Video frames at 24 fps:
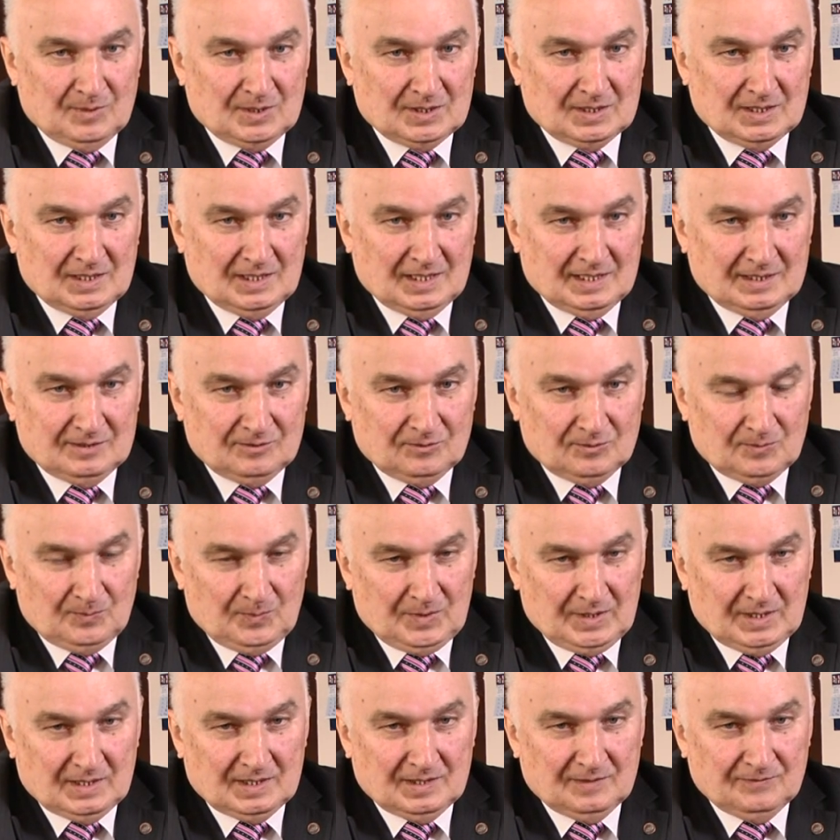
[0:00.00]
Пожелать
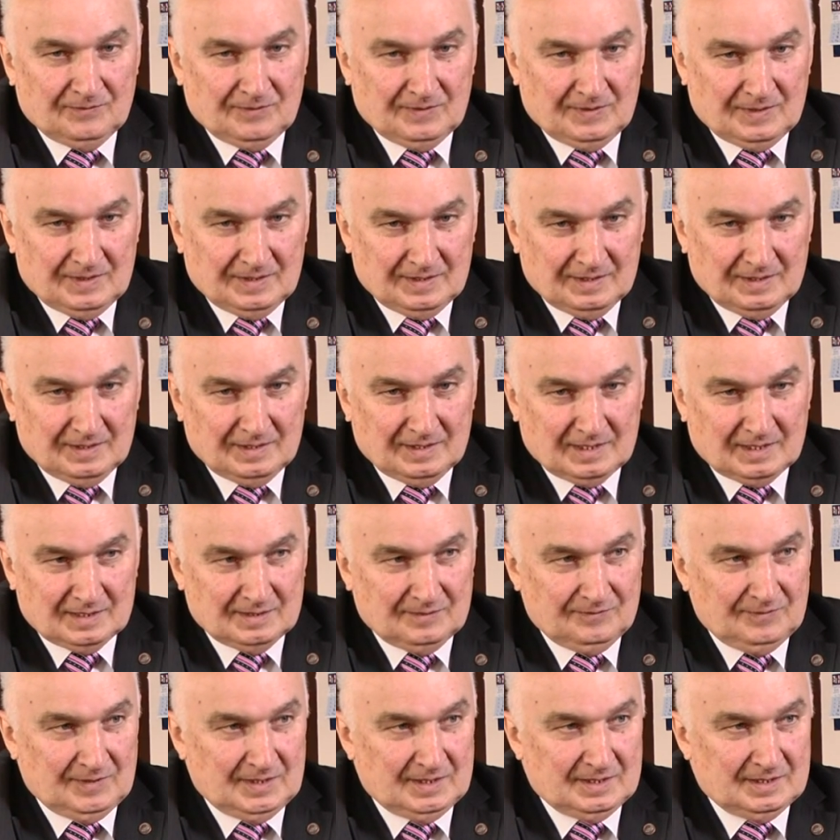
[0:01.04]
успехов
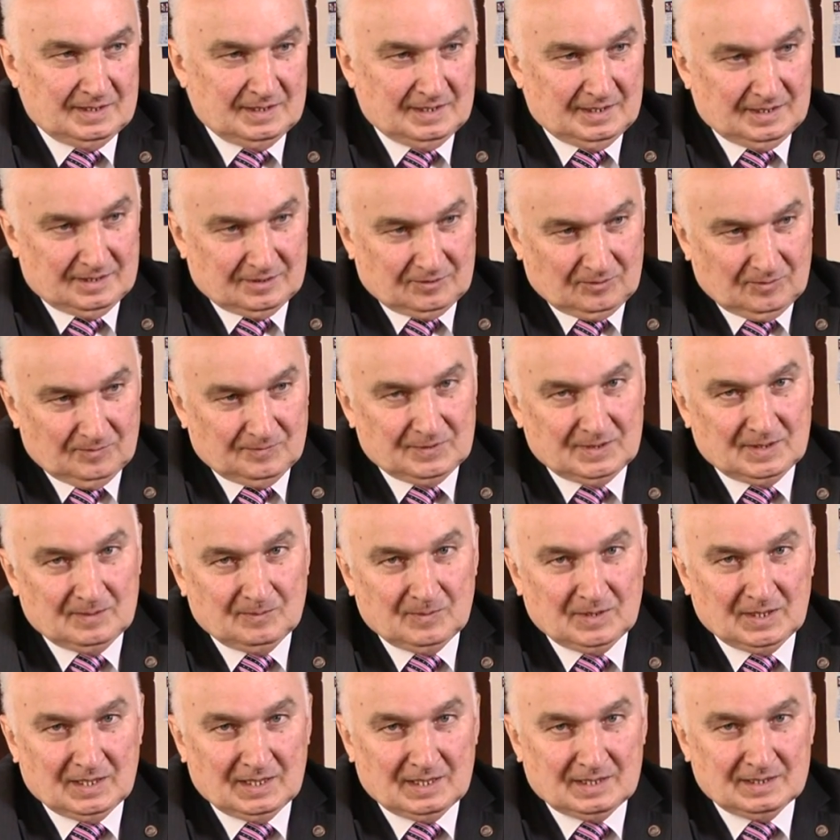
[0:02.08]
развитие, и чтобы все
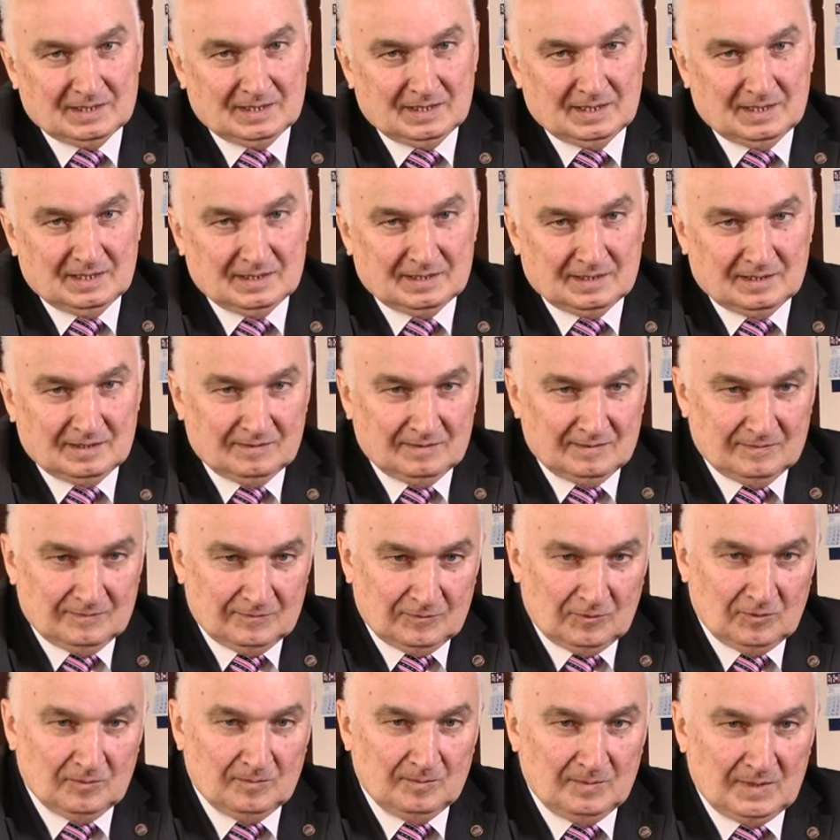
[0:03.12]
мы гордились
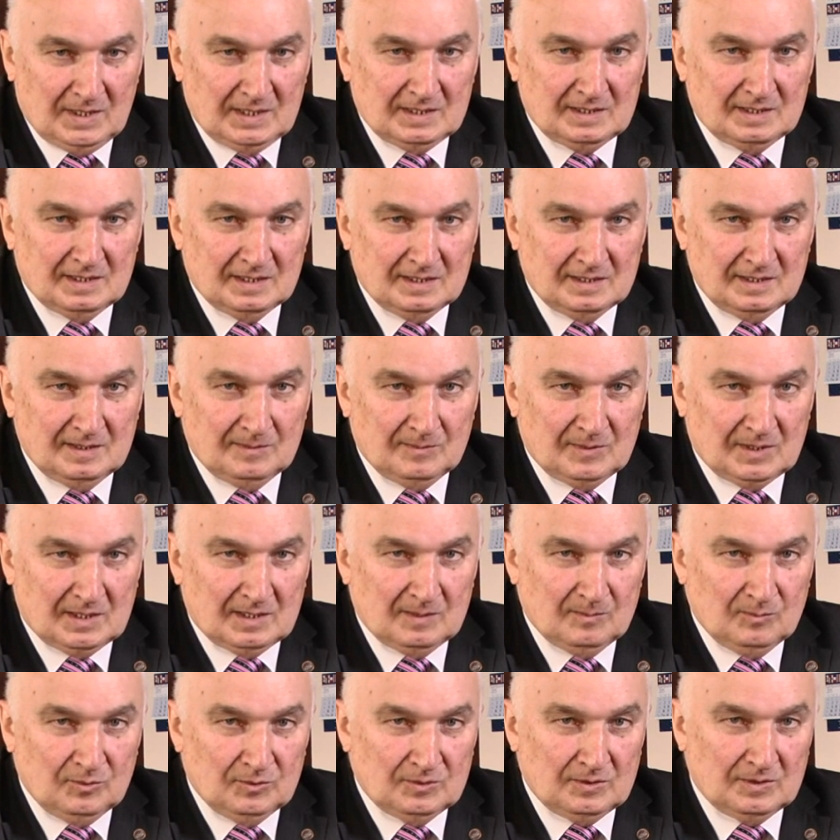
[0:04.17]
в том месте, где мы
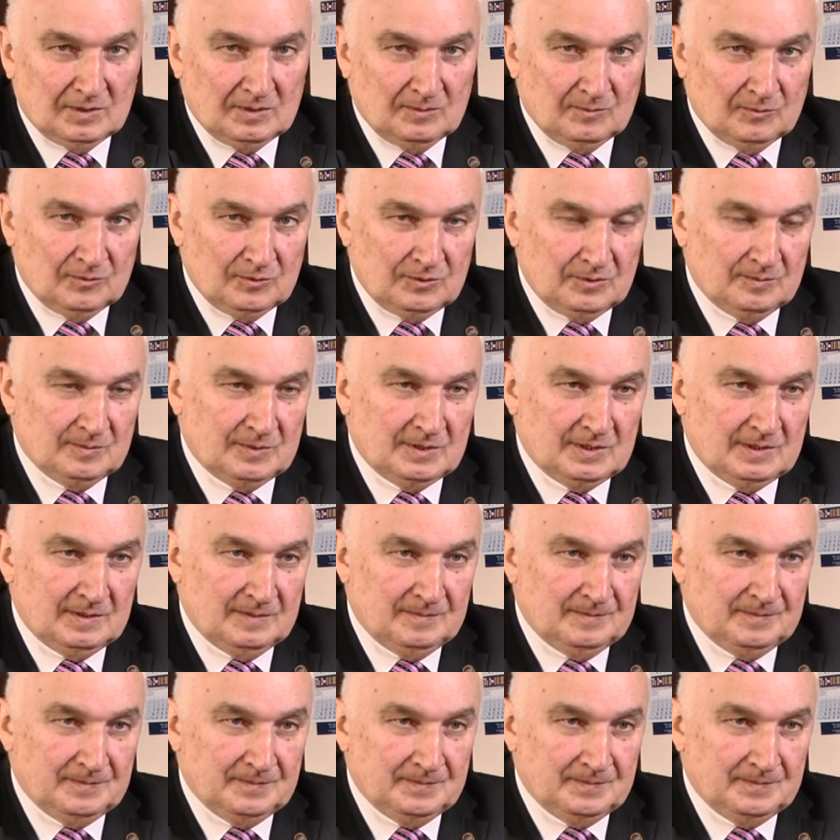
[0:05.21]
работаем, учимся.